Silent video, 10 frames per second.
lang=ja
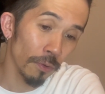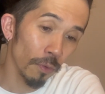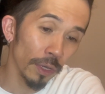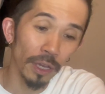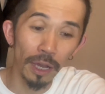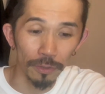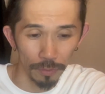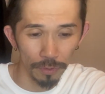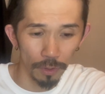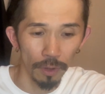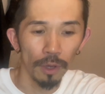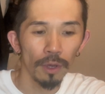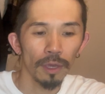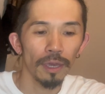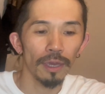ワーキングハードの、
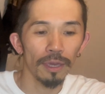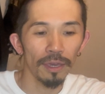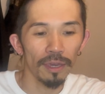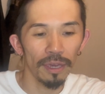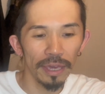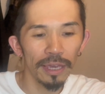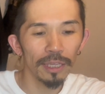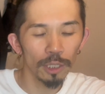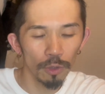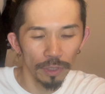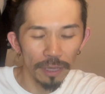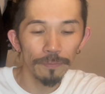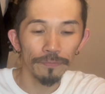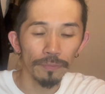えー、映像ね、